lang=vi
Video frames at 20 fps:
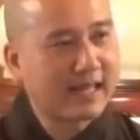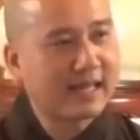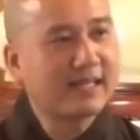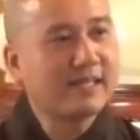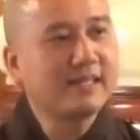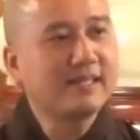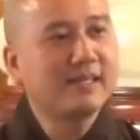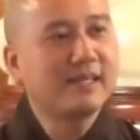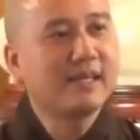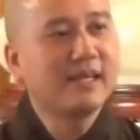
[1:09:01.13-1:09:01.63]

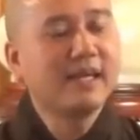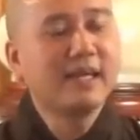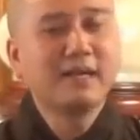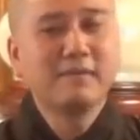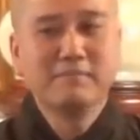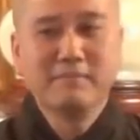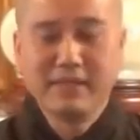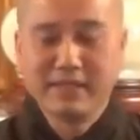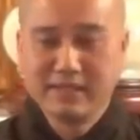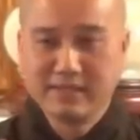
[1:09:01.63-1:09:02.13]
thấy
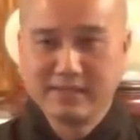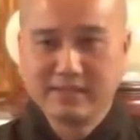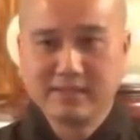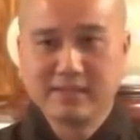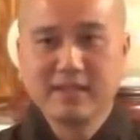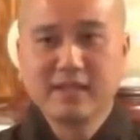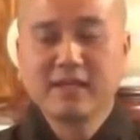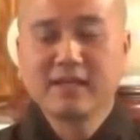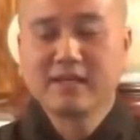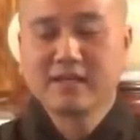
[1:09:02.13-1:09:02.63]

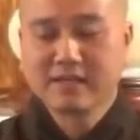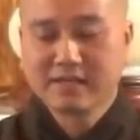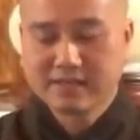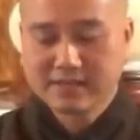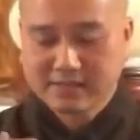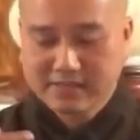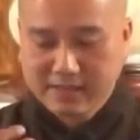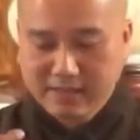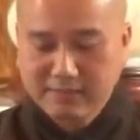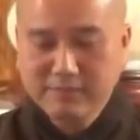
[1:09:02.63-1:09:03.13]
mình
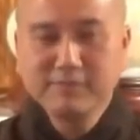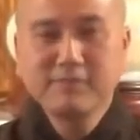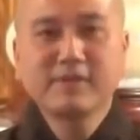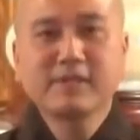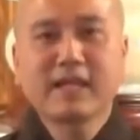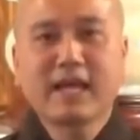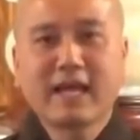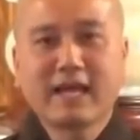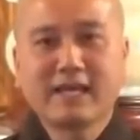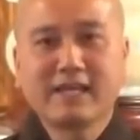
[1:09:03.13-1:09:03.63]
sống
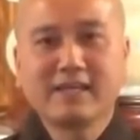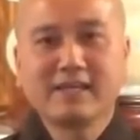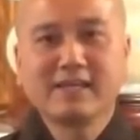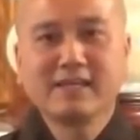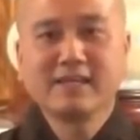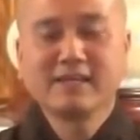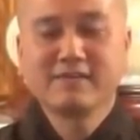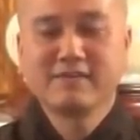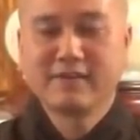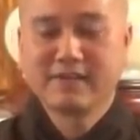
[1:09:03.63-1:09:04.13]
với thầy
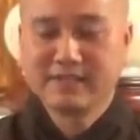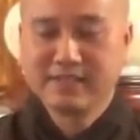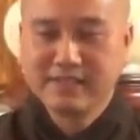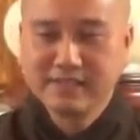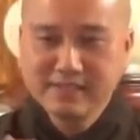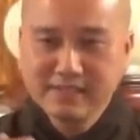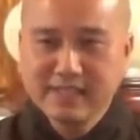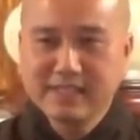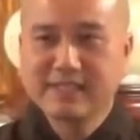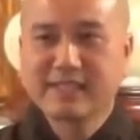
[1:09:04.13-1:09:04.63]
và
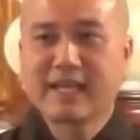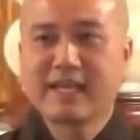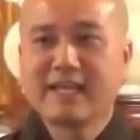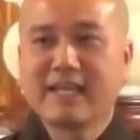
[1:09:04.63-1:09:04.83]
những gì